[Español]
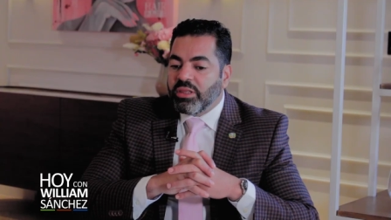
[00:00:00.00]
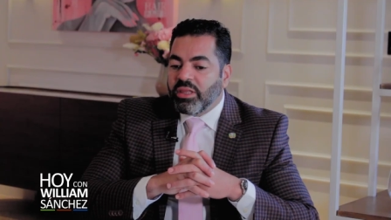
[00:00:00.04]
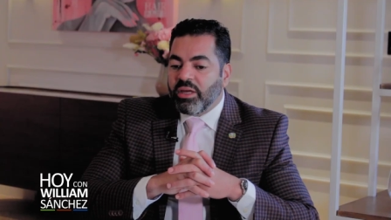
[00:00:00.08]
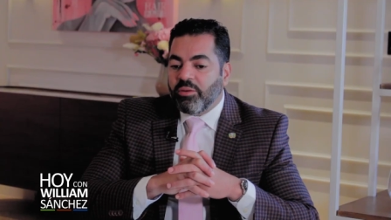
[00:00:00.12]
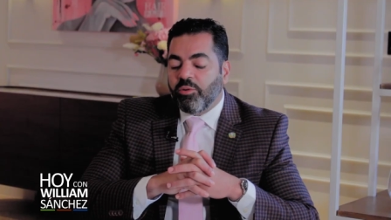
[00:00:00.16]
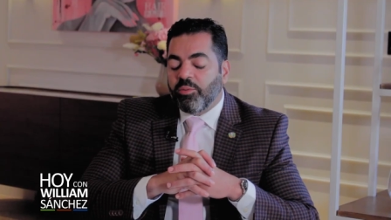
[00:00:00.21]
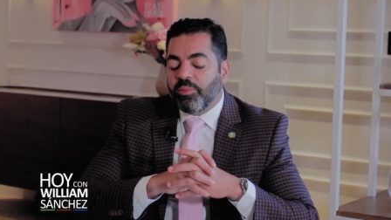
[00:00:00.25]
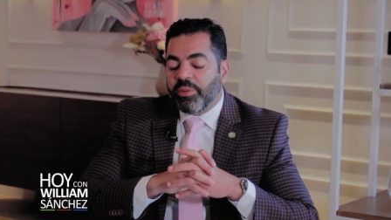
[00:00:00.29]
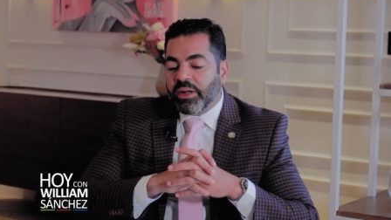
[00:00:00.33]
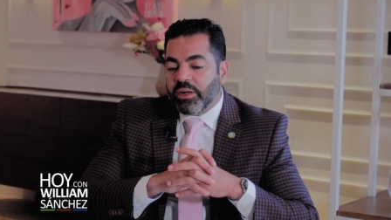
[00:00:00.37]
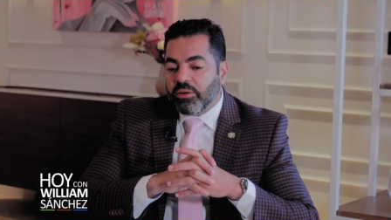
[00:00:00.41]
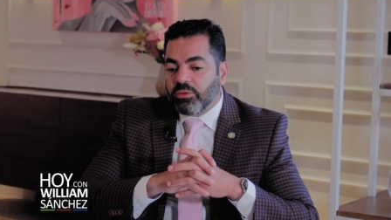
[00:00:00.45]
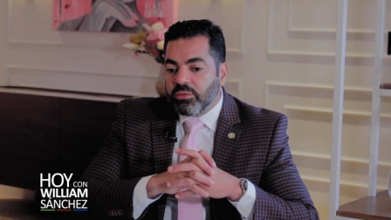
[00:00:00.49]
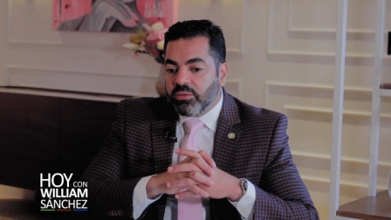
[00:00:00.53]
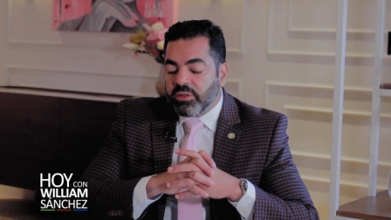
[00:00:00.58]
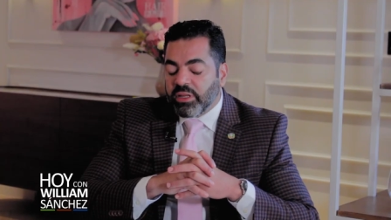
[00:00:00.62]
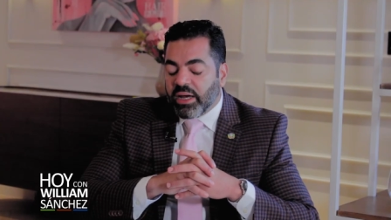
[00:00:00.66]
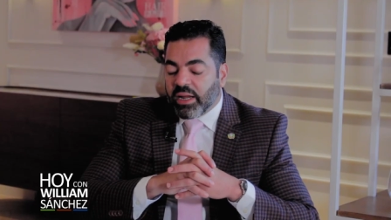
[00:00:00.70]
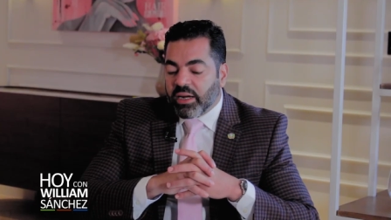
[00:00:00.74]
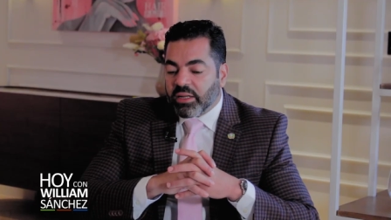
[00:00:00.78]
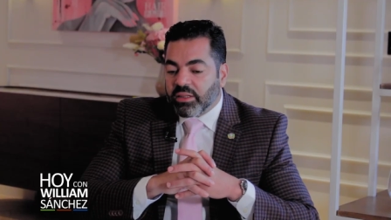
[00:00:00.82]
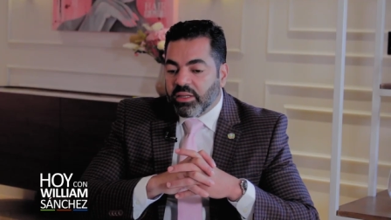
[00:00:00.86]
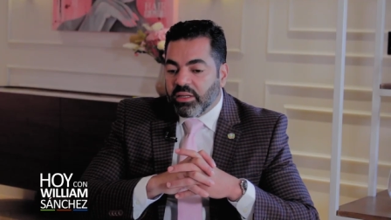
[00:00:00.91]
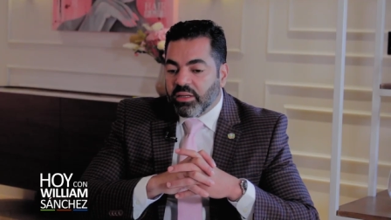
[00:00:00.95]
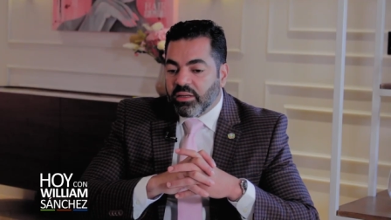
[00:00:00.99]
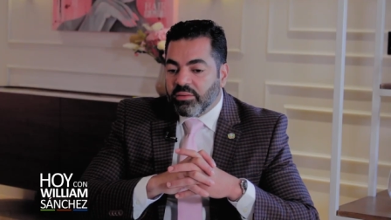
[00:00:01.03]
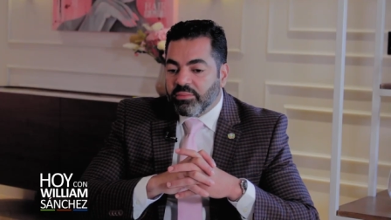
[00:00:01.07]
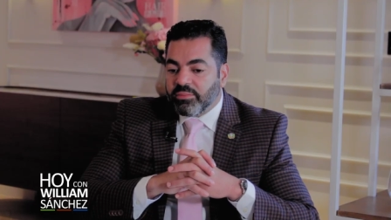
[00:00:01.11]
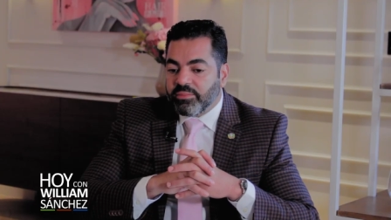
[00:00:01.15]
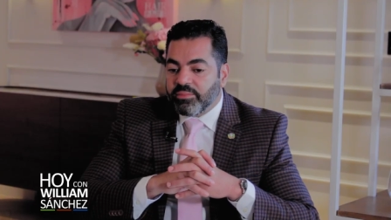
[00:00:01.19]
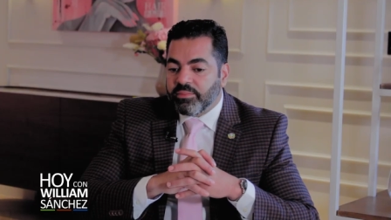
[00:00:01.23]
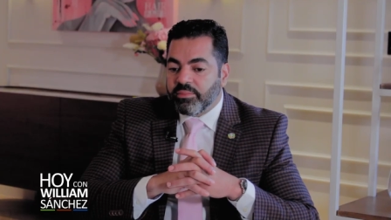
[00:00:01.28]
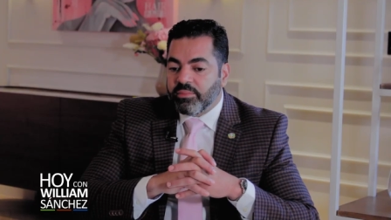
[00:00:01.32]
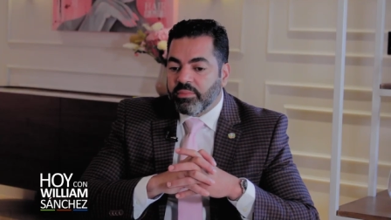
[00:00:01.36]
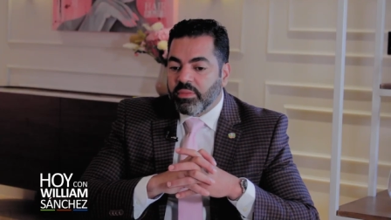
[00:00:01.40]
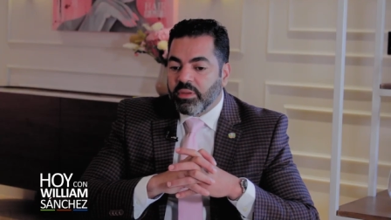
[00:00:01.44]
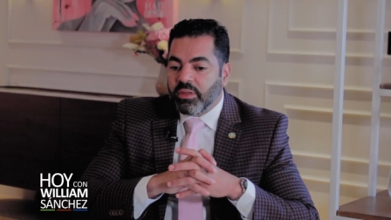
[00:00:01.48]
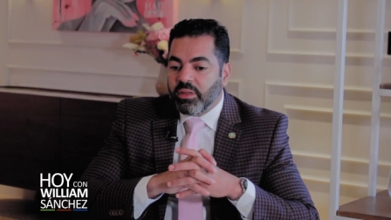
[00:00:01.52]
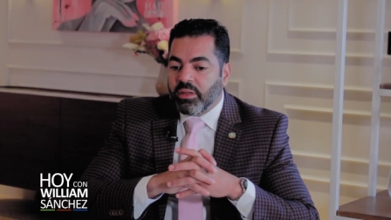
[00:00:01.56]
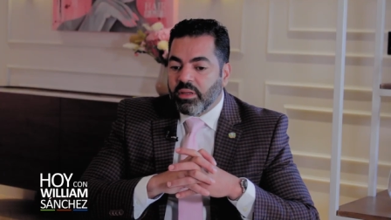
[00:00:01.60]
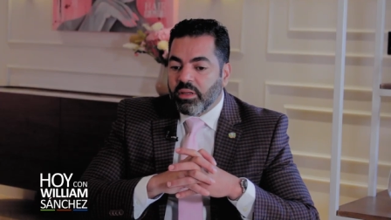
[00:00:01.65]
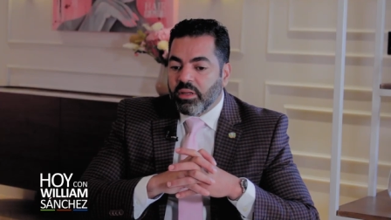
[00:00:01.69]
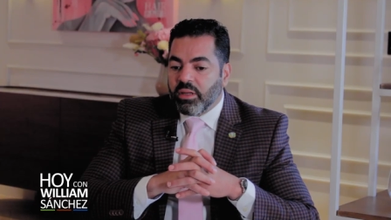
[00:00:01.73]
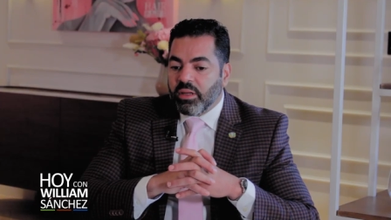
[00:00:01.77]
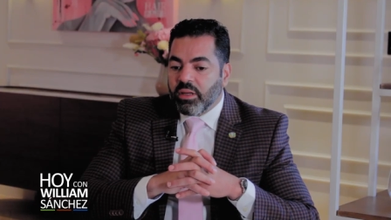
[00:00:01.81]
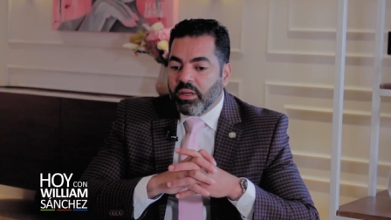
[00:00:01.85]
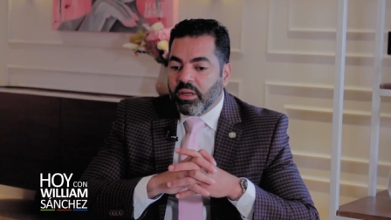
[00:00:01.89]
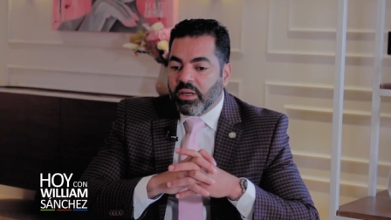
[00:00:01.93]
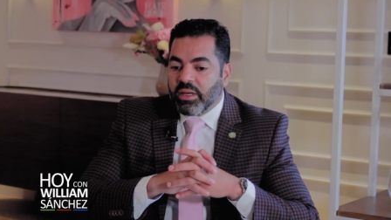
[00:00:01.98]
debo preguntarte,
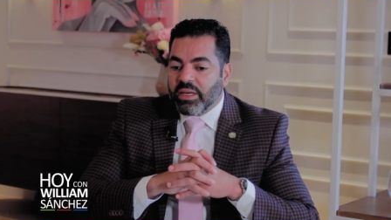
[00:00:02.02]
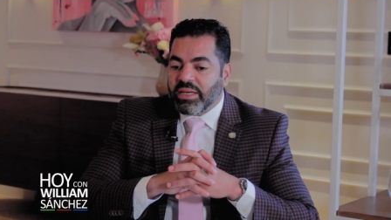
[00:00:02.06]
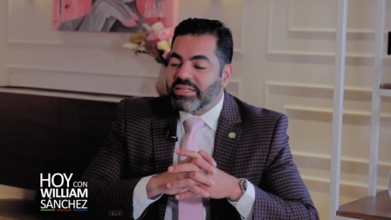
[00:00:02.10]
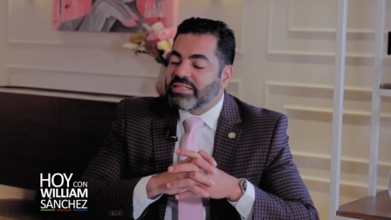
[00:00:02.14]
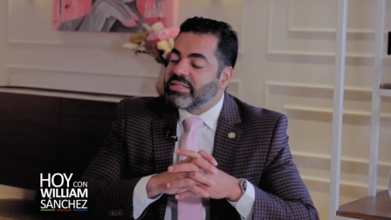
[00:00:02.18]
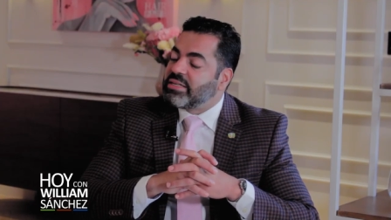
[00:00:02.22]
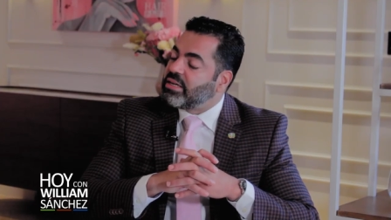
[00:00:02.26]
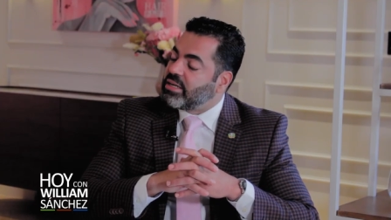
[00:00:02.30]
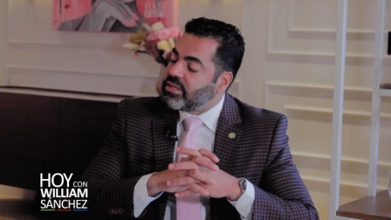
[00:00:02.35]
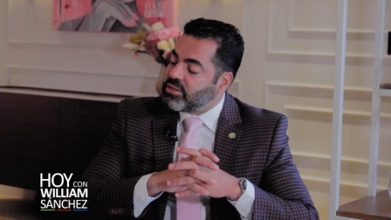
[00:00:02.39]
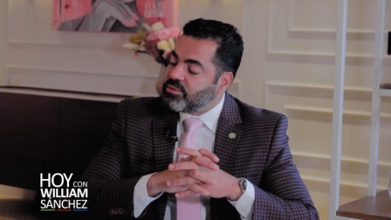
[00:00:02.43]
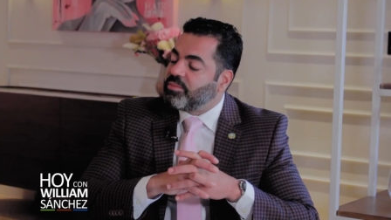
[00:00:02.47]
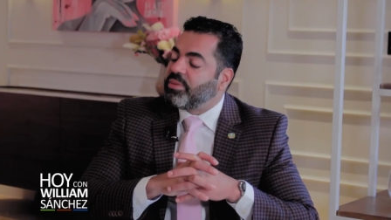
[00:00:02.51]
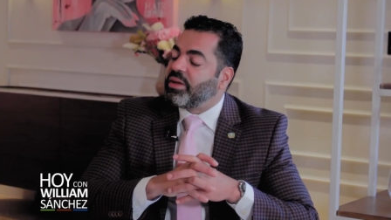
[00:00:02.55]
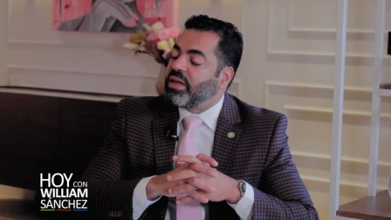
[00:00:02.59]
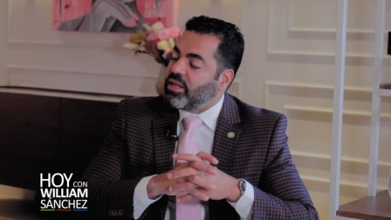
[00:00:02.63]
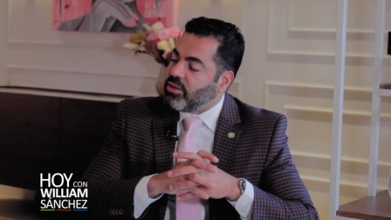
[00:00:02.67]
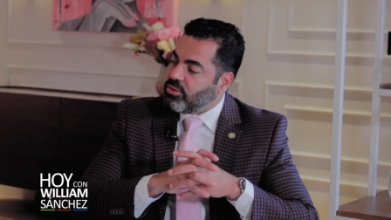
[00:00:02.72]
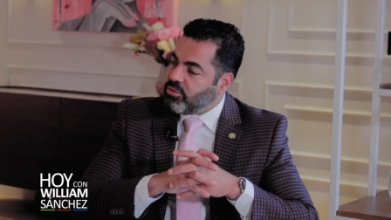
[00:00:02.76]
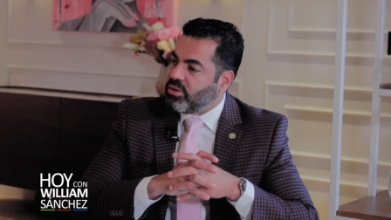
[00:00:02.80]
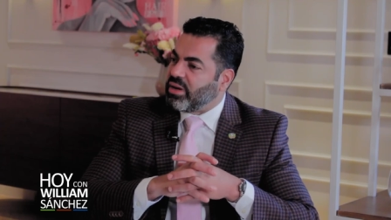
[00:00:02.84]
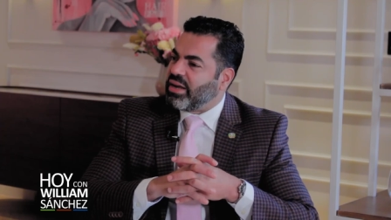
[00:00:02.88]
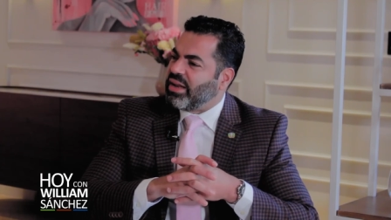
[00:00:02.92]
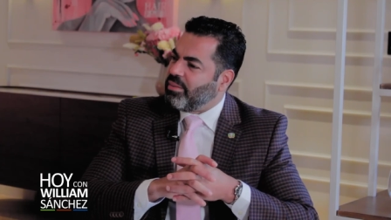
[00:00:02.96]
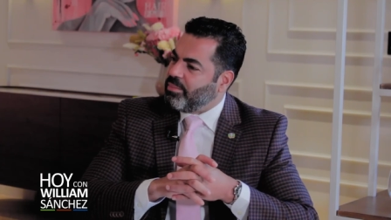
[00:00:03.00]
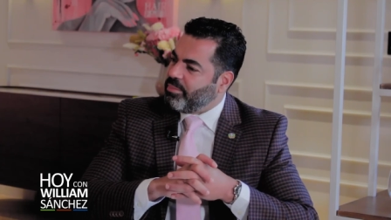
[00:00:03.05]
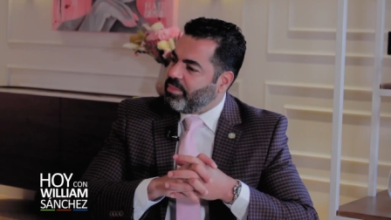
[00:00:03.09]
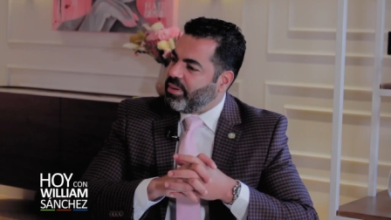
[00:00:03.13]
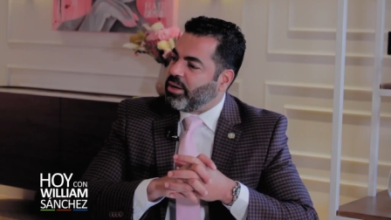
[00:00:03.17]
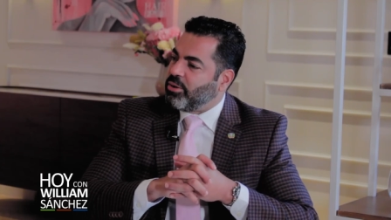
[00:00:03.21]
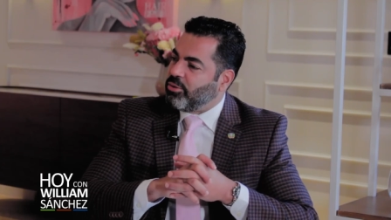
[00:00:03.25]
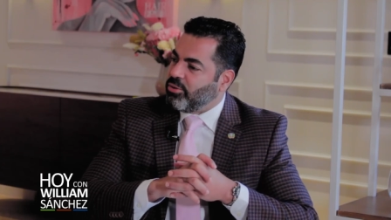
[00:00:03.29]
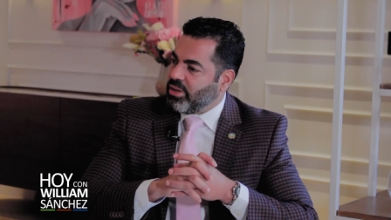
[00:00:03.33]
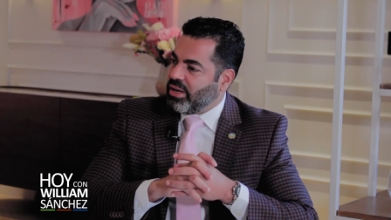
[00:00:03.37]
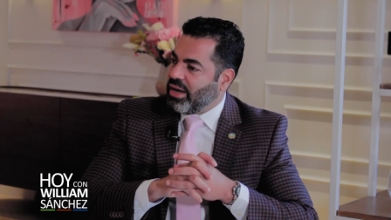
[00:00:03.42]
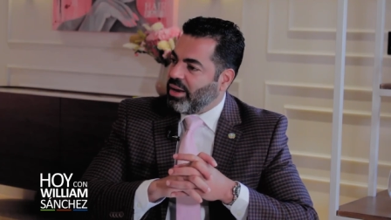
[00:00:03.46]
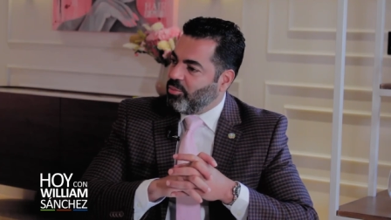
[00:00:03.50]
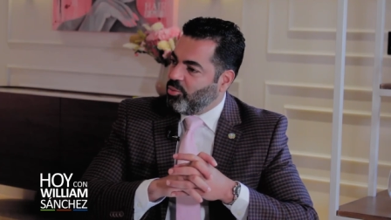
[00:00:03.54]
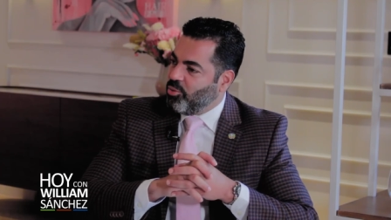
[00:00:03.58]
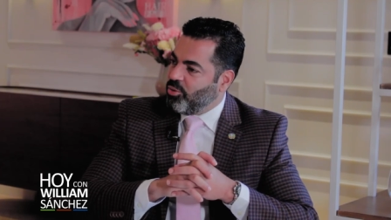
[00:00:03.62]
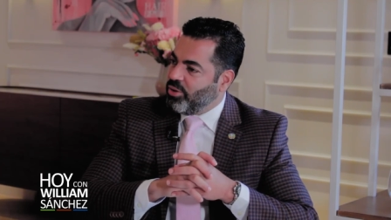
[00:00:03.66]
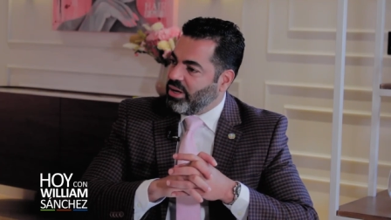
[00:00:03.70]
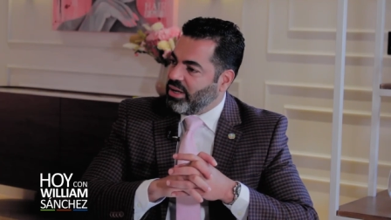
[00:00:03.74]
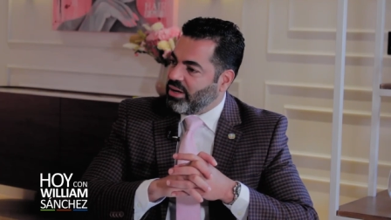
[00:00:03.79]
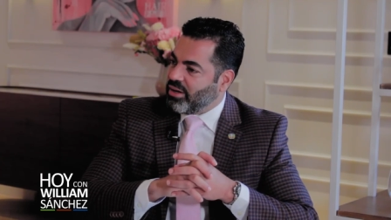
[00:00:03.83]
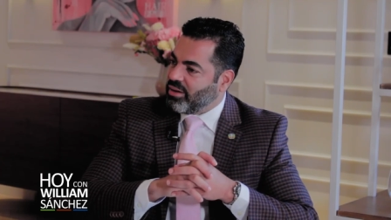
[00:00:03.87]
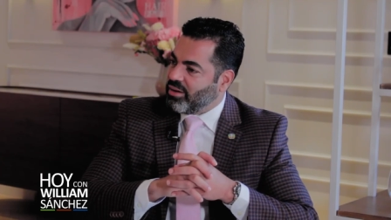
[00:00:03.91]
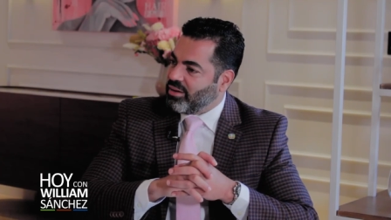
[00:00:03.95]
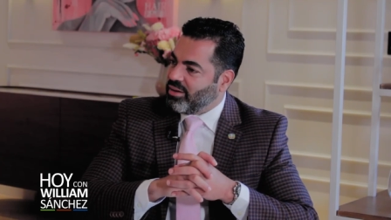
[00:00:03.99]
¿qué sigues viendo en el pelo de la
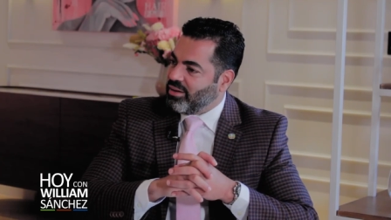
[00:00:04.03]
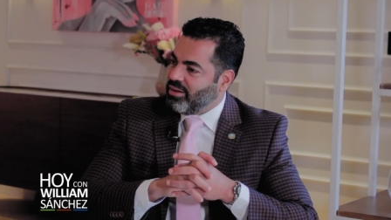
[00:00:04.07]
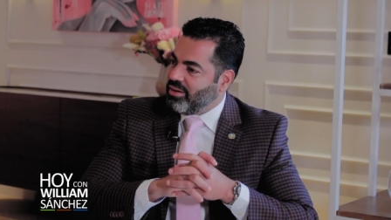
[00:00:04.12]
mujer?